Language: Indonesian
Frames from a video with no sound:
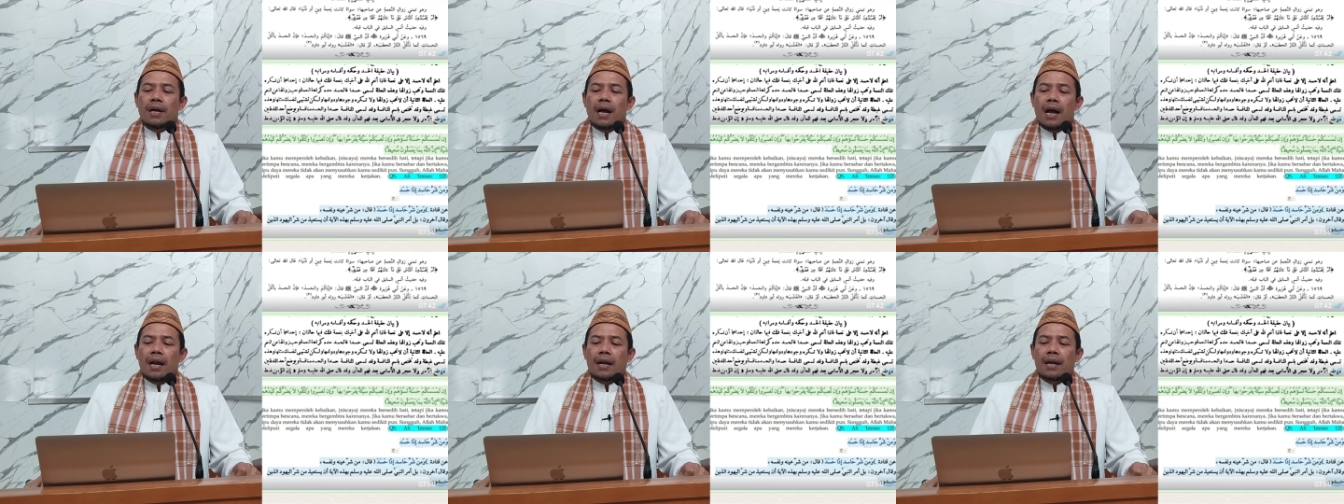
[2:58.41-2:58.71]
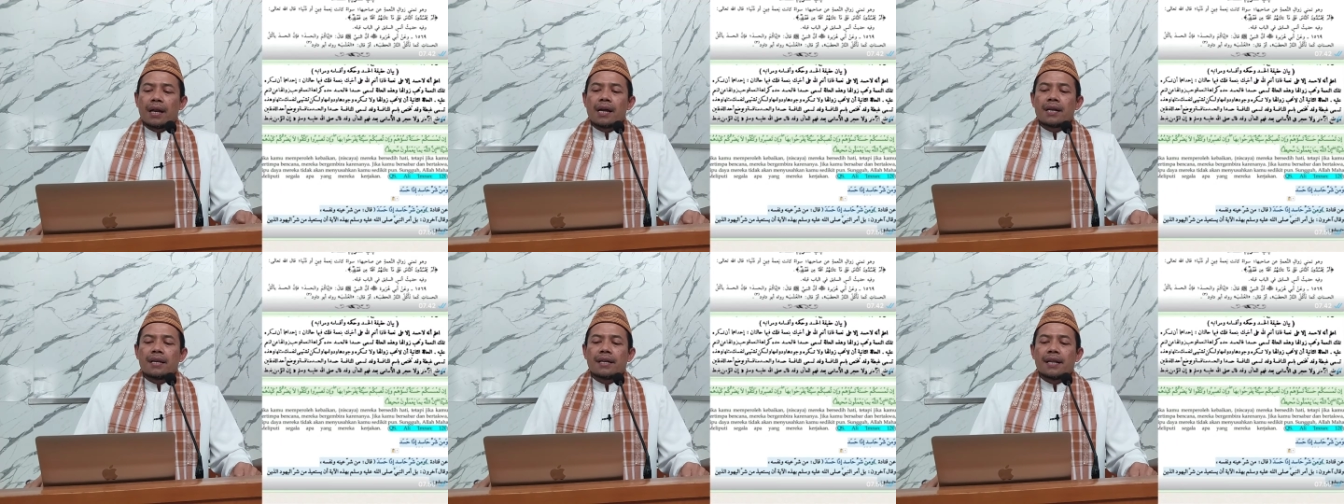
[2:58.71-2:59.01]

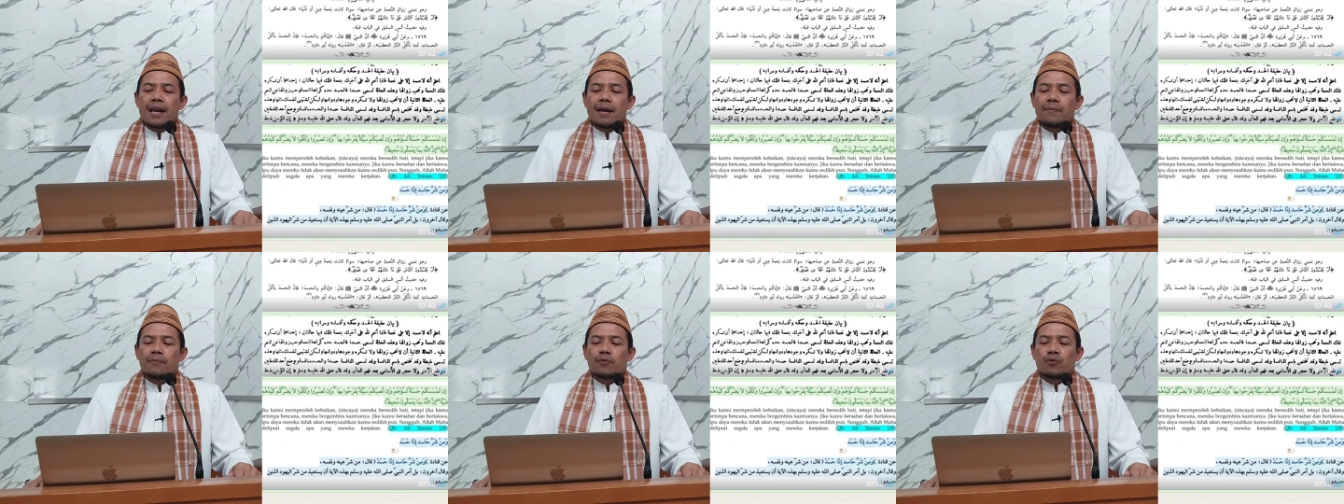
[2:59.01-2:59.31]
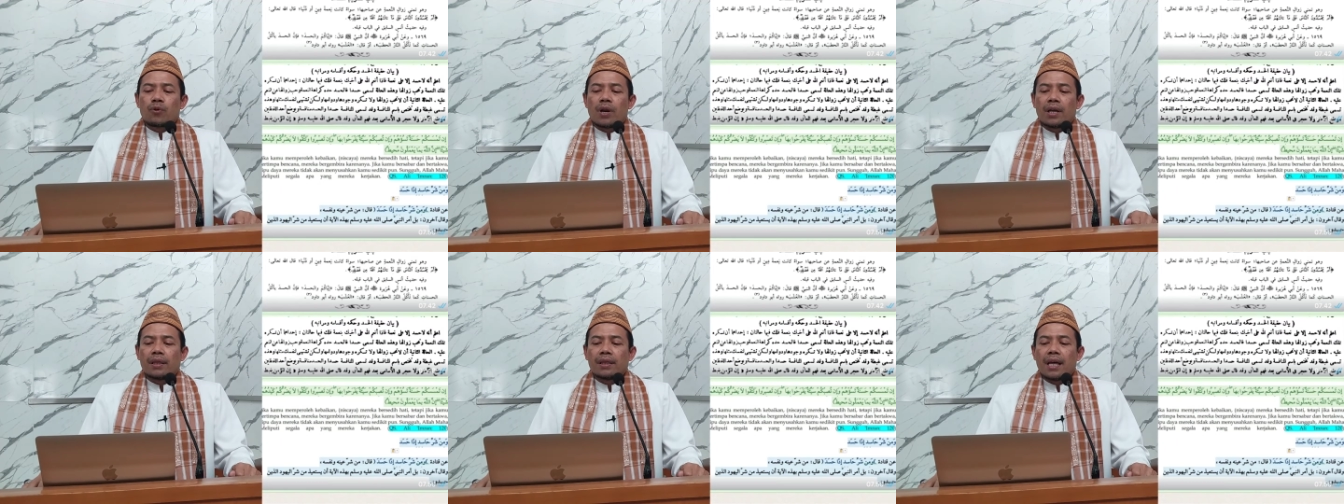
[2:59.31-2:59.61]
ada di dalam
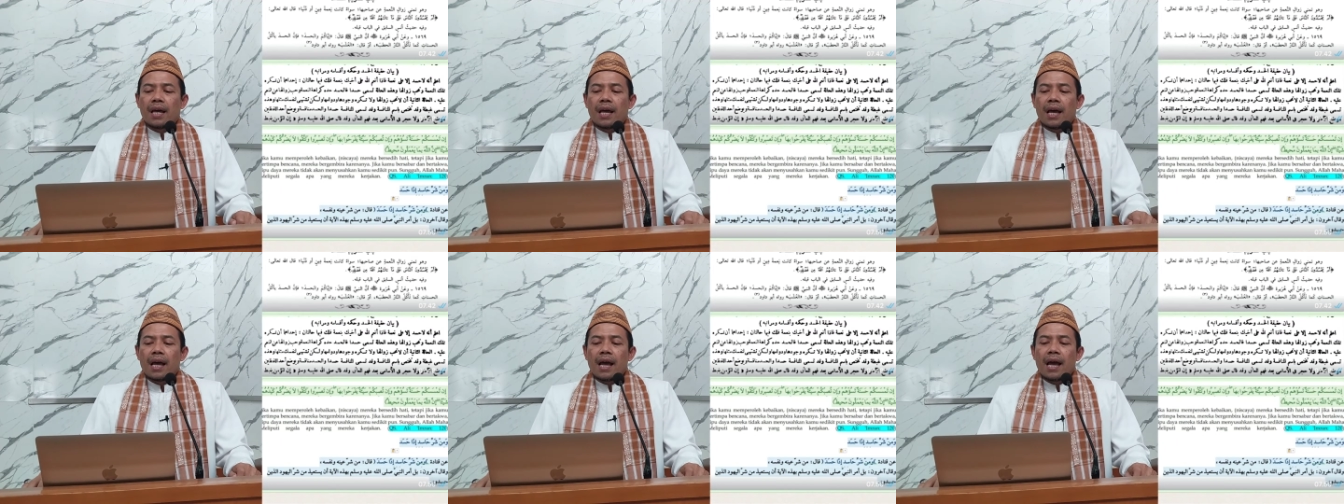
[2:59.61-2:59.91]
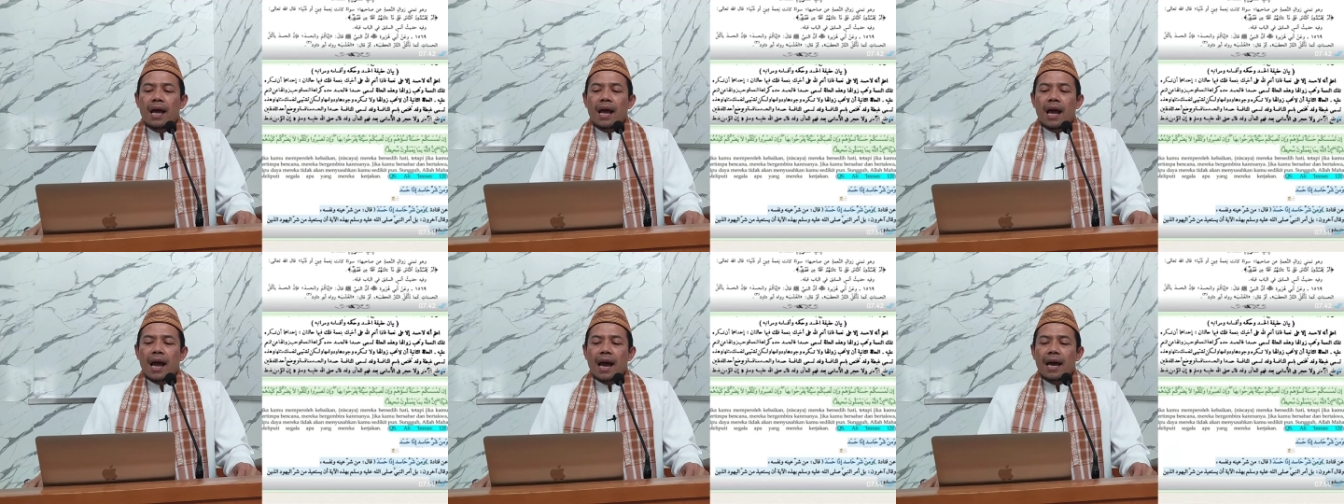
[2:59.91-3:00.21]
surat
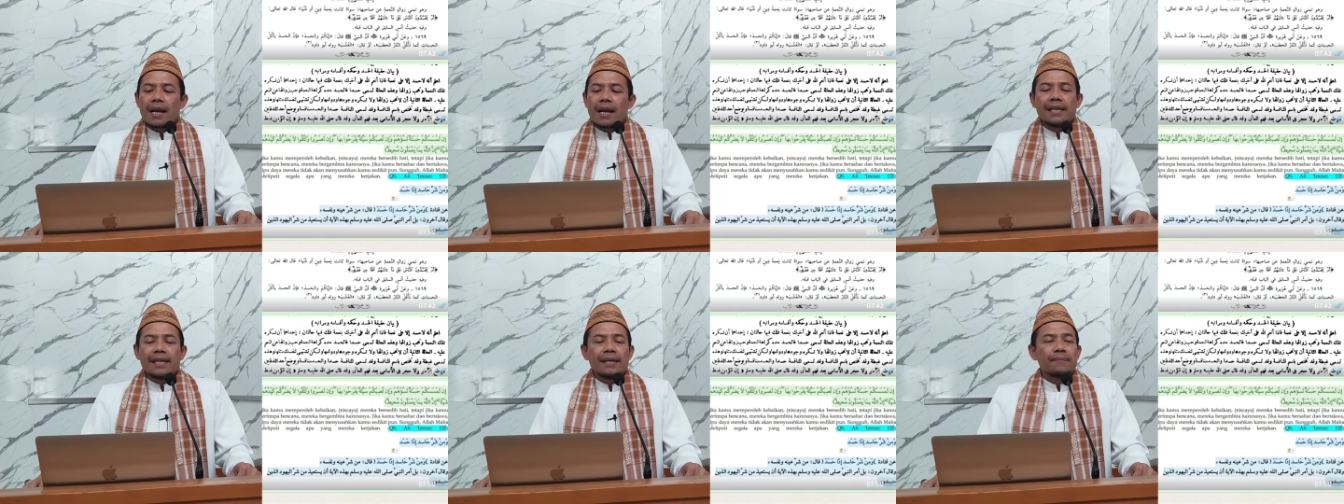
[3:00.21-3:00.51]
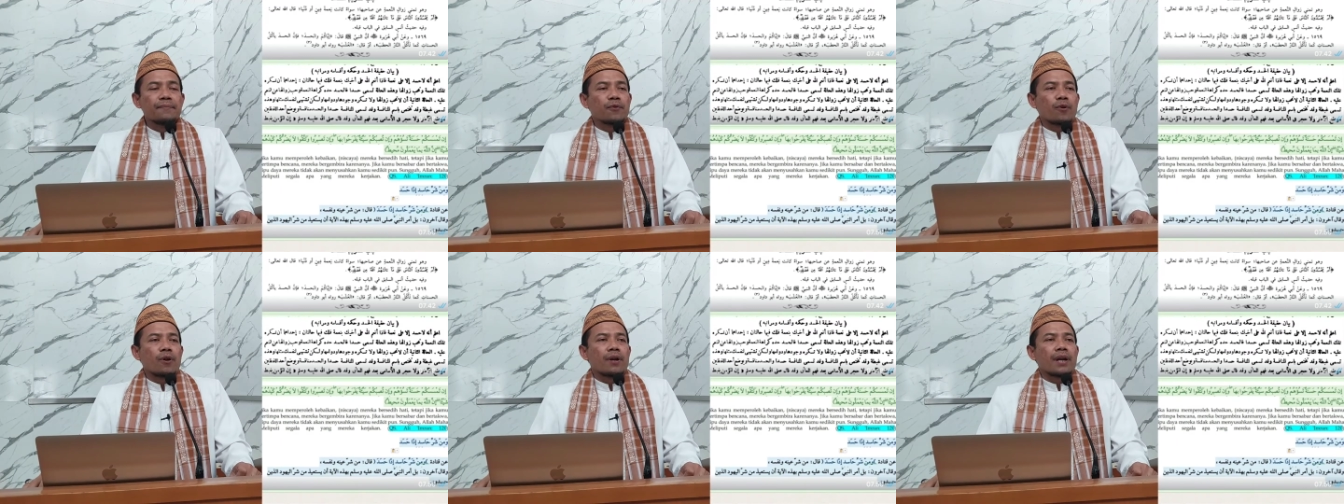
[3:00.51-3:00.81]
Ali
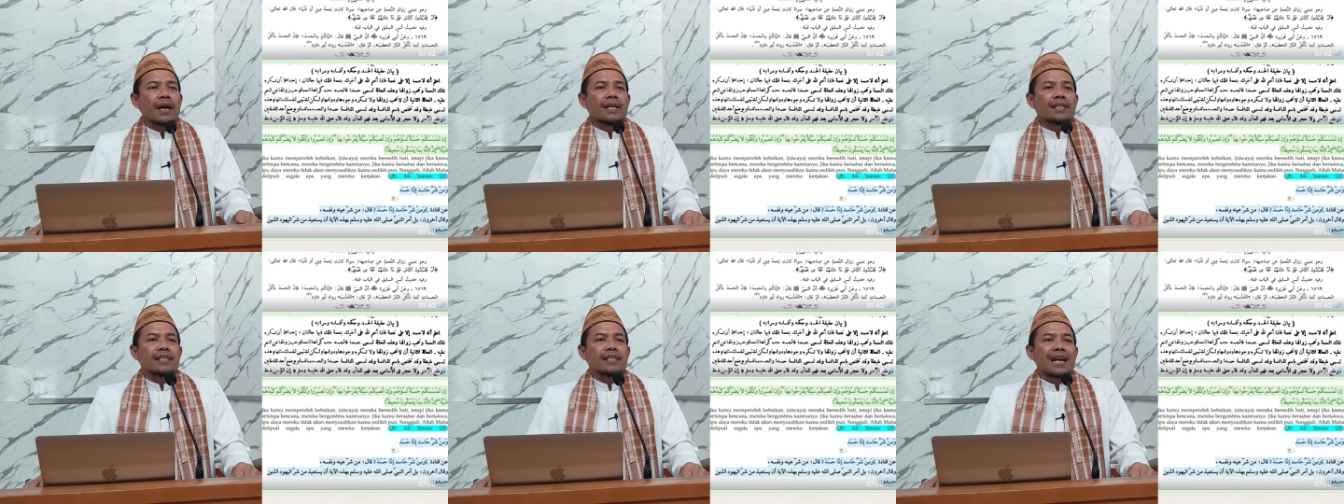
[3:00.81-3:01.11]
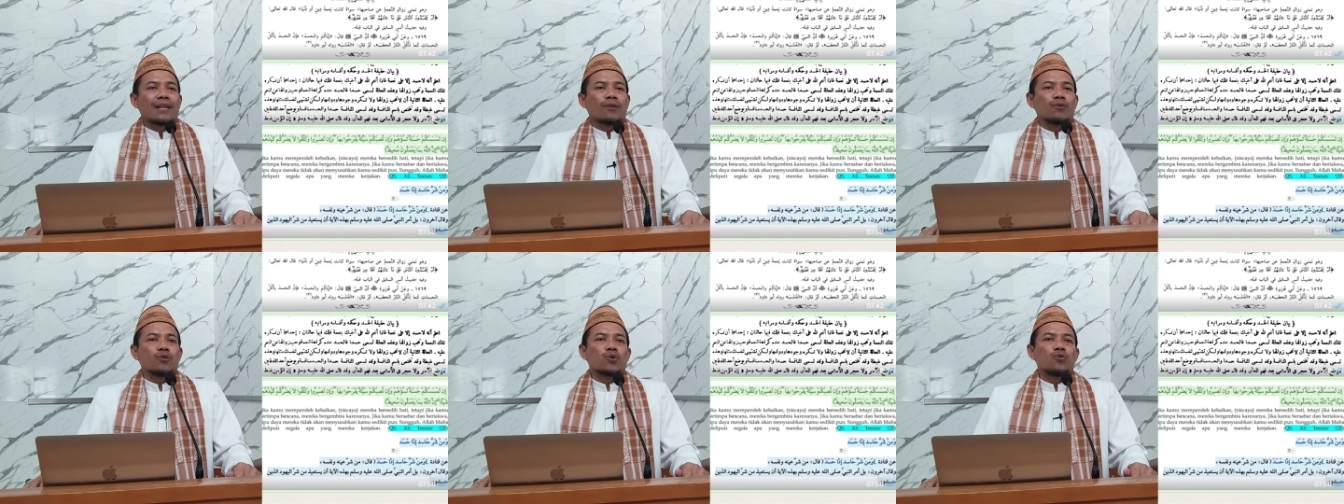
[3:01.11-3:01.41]
Imran ayat
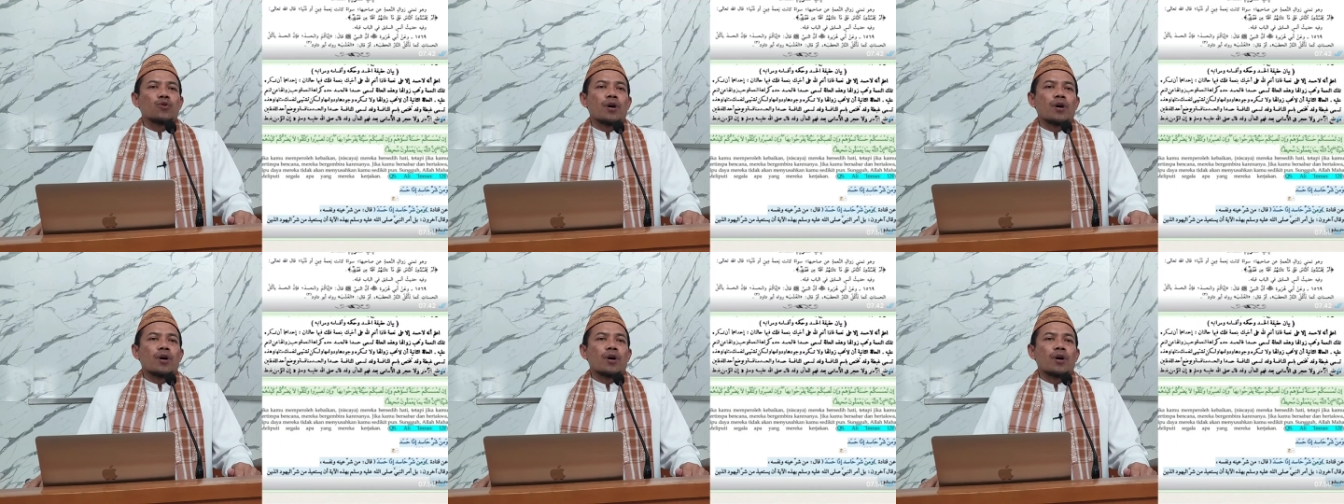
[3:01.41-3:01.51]
120